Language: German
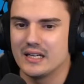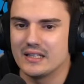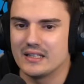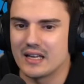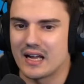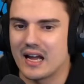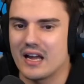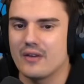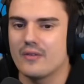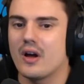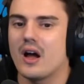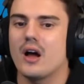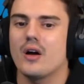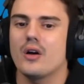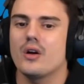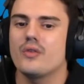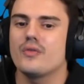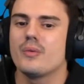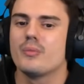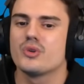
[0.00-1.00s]
drei...
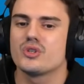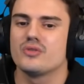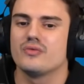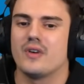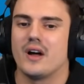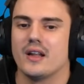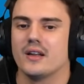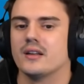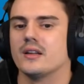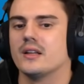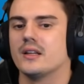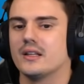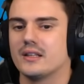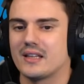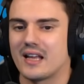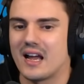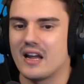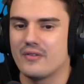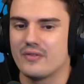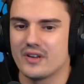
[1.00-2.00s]
Ah, wir müssen warten.
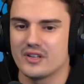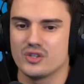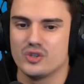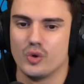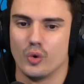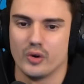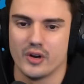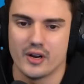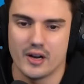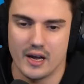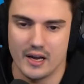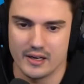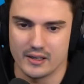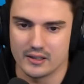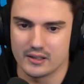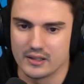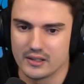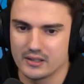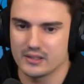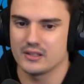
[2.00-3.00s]
Drei Versionen
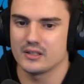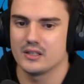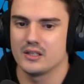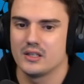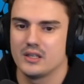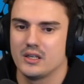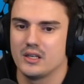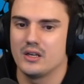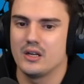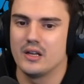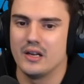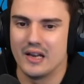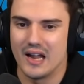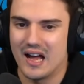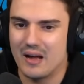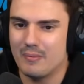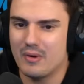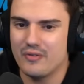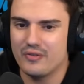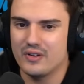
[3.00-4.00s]
eigentlich.
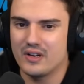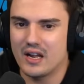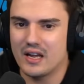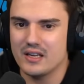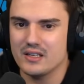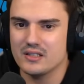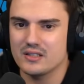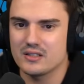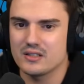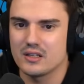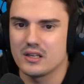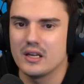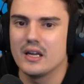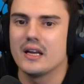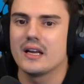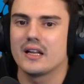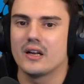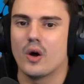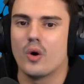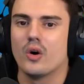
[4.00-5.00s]
Lama vielleicht?
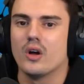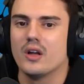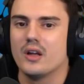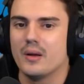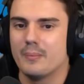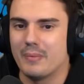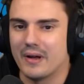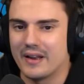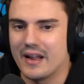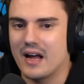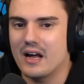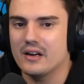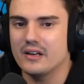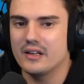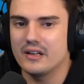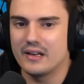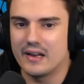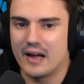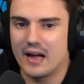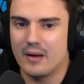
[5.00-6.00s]
Genau.
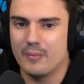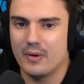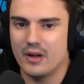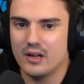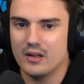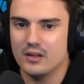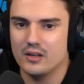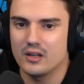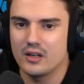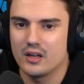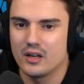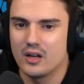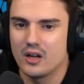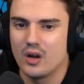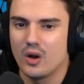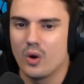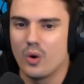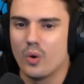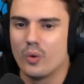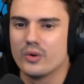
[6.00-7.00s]
Banane, Lama.
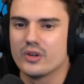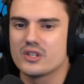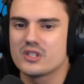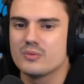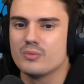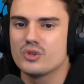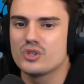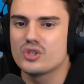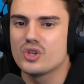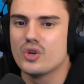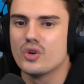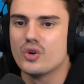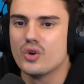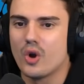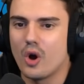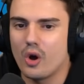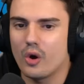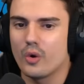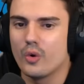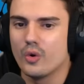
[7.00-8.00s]
Und es müsste
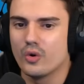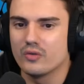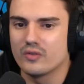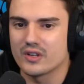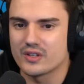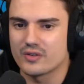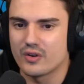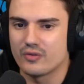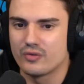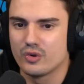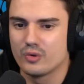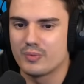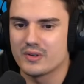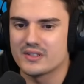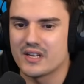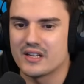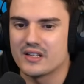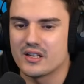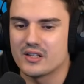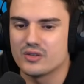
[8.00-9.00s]
noch irgendwas verfügbar
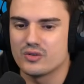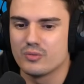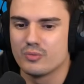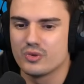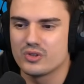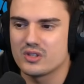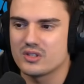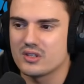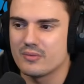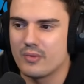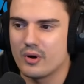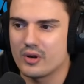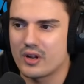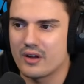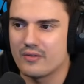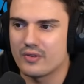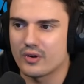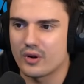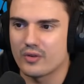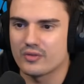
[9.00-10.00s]
sein. Also ihr müsst es das Emote
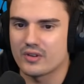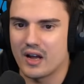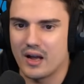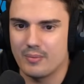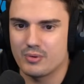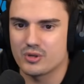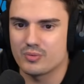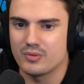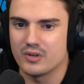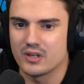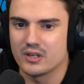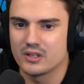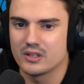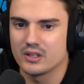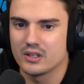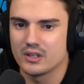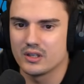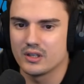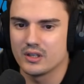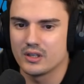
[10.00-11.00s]
einfach öfter abspielen.